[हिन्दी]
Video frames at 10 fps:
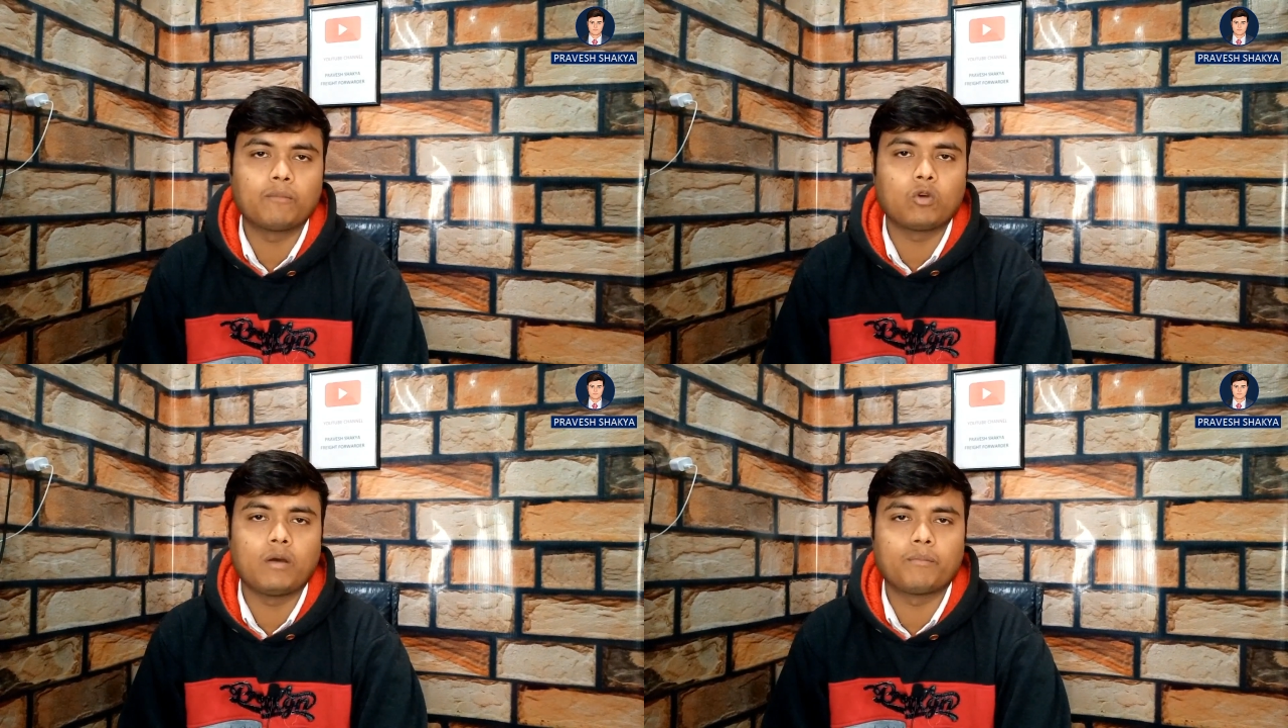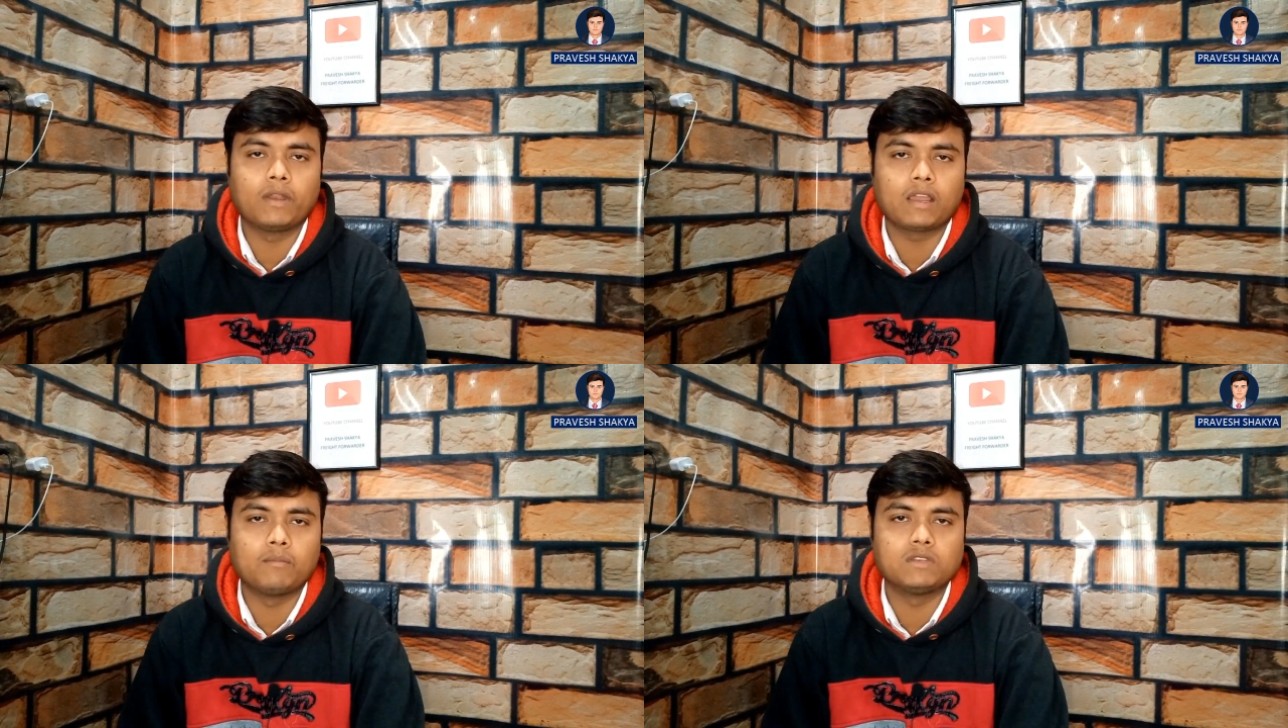आपको
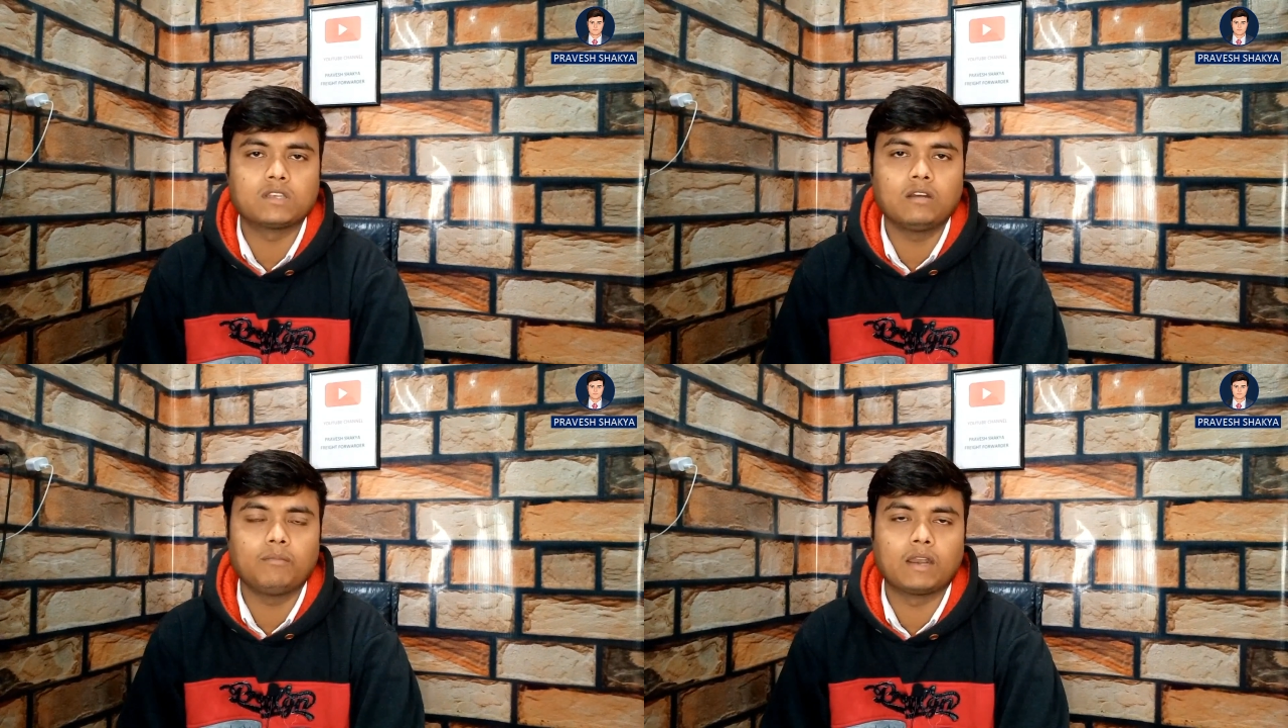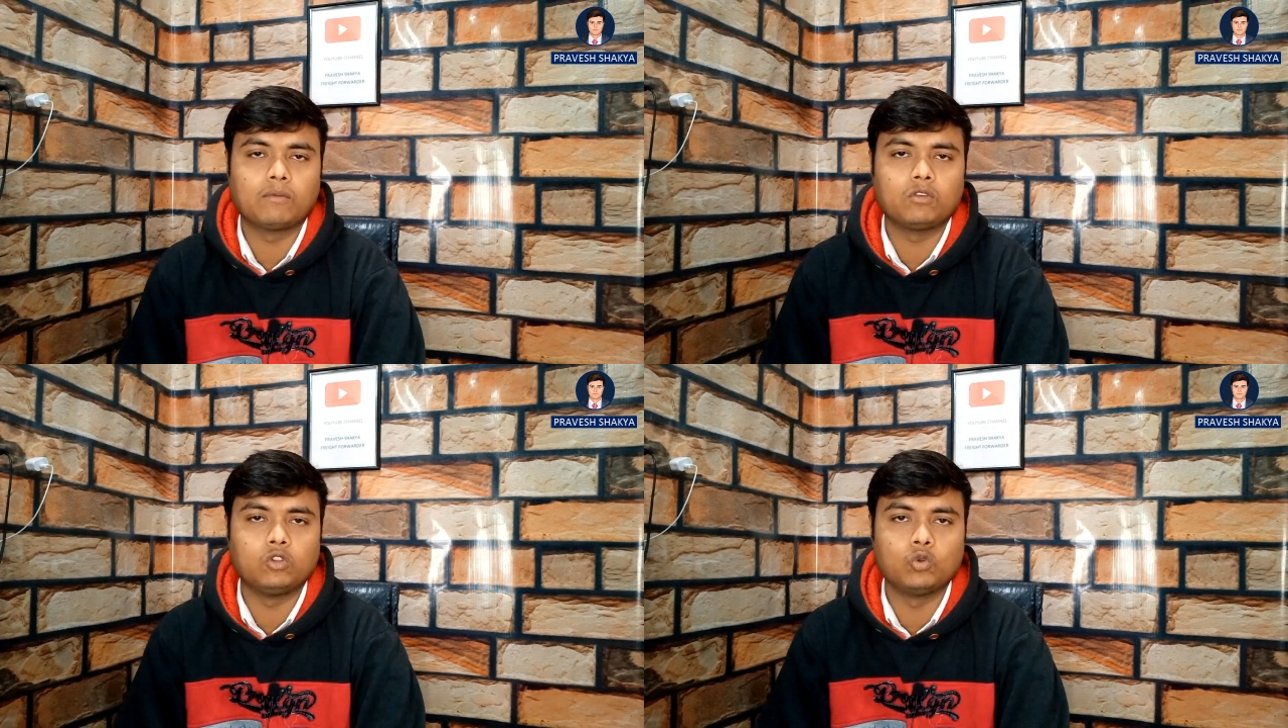अपना कमीशन
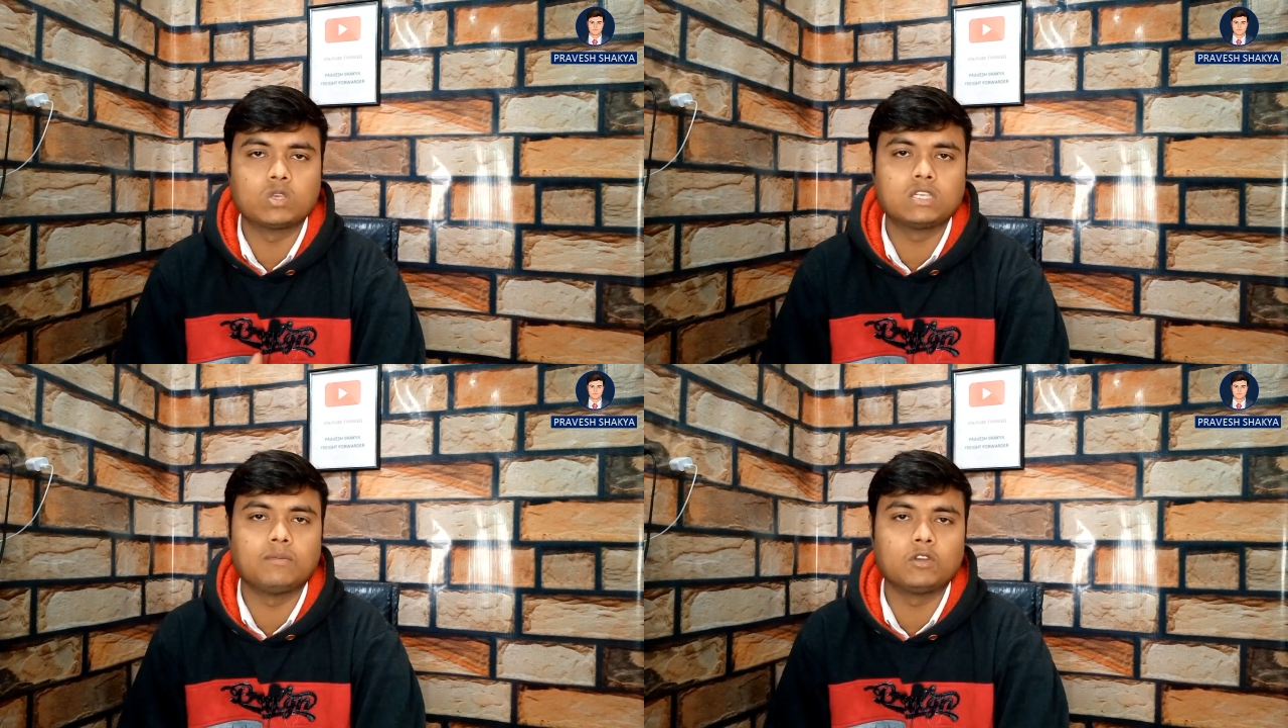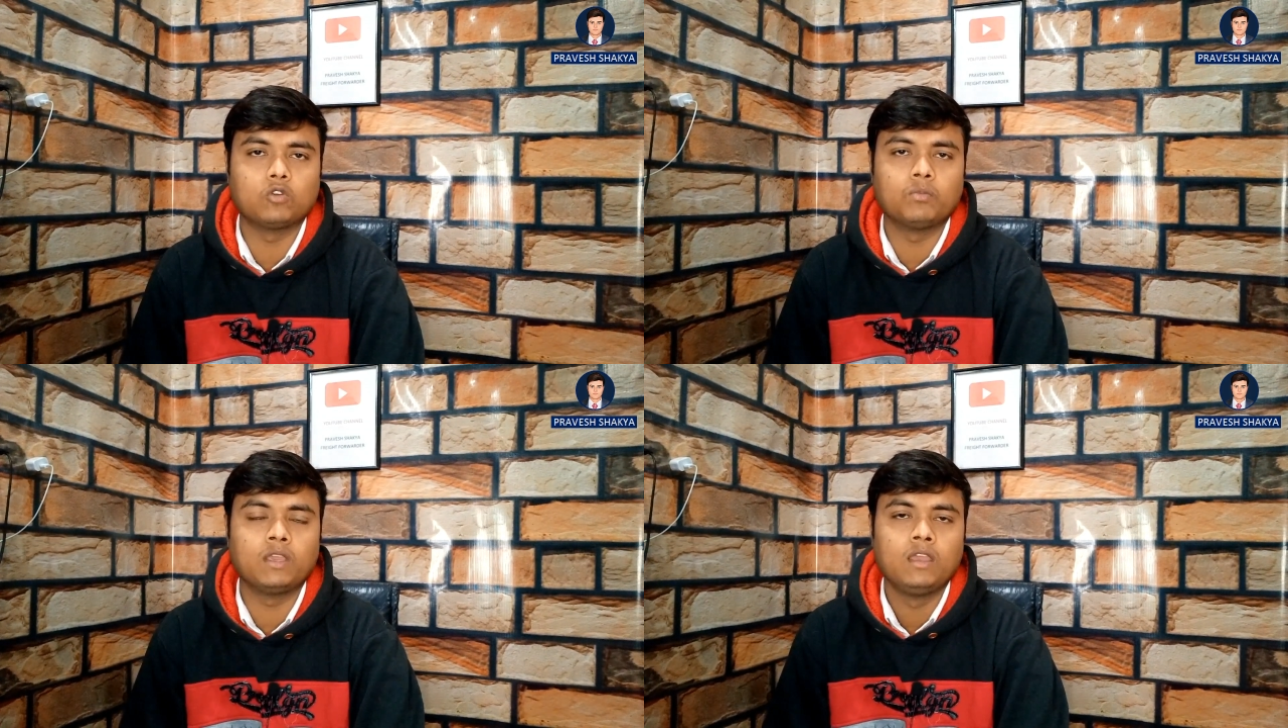मतलब यूएसडी में
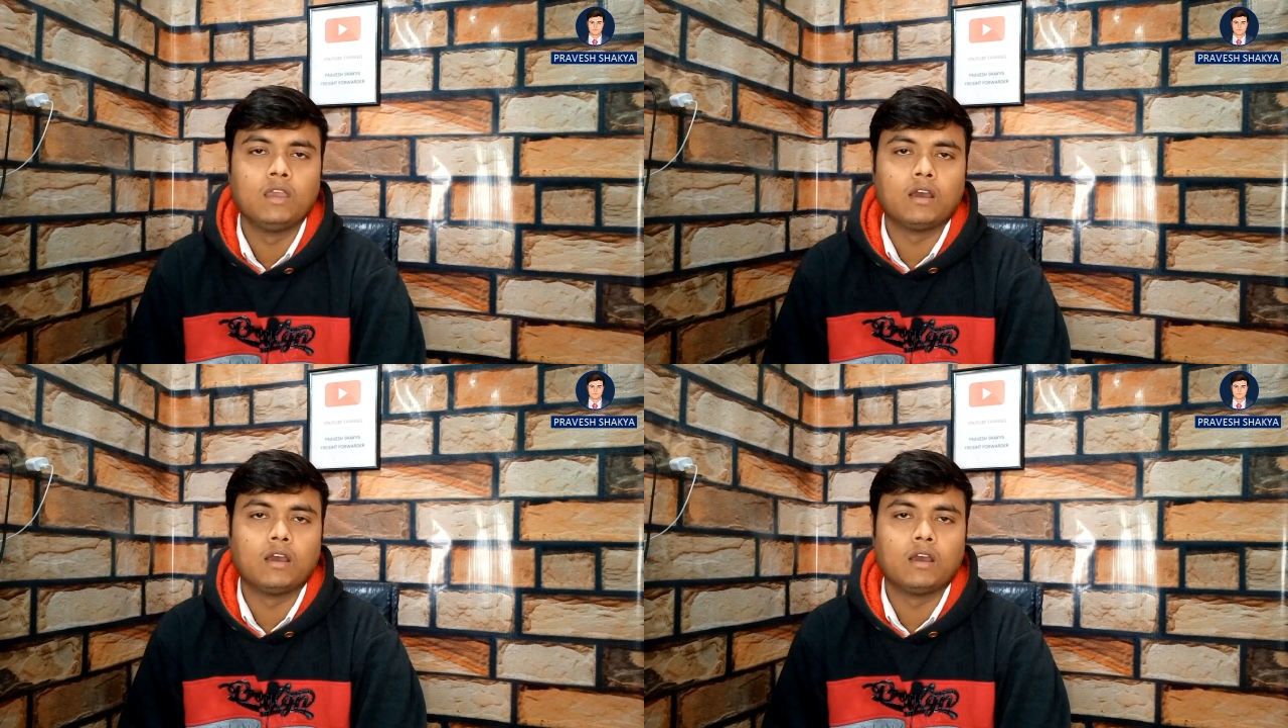जो भी